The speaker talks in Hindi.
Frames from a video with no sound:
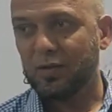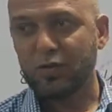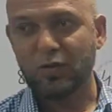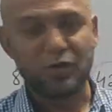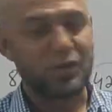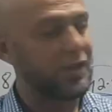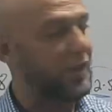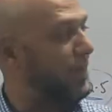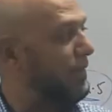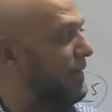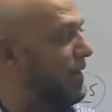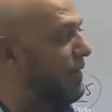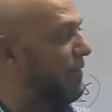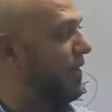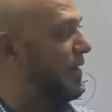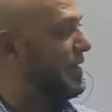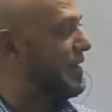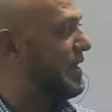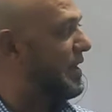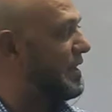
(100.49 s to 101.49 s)
तो सेवन
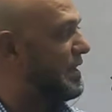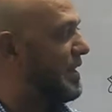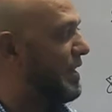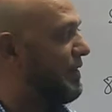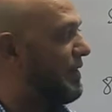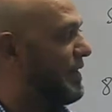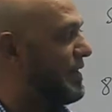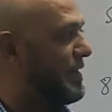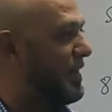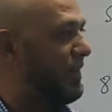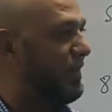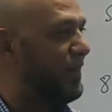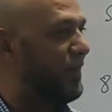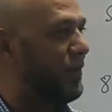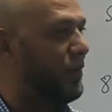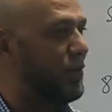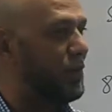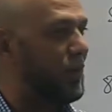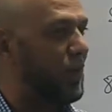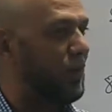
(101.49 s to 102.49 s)
वन ज़ार सेवन सेवन
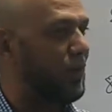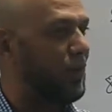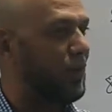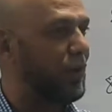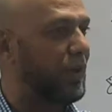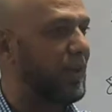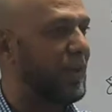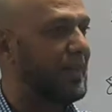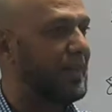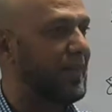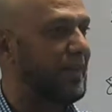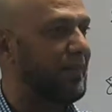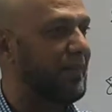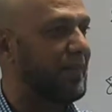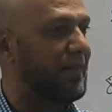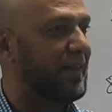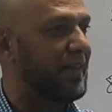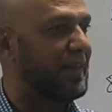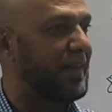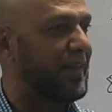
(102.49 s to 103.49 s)
टू ज़ार फोर्टीन सेवन
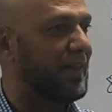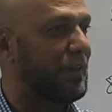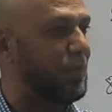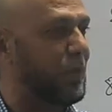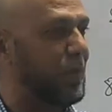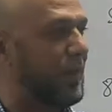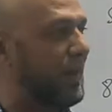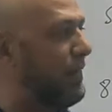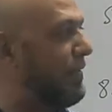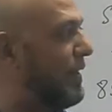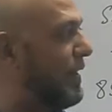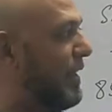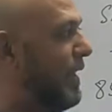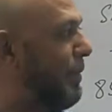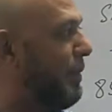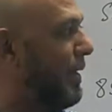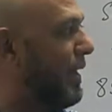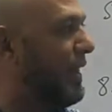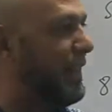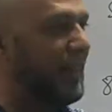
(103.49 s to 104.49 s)
थ्री ज़ार ट्वेंटी वन ये भी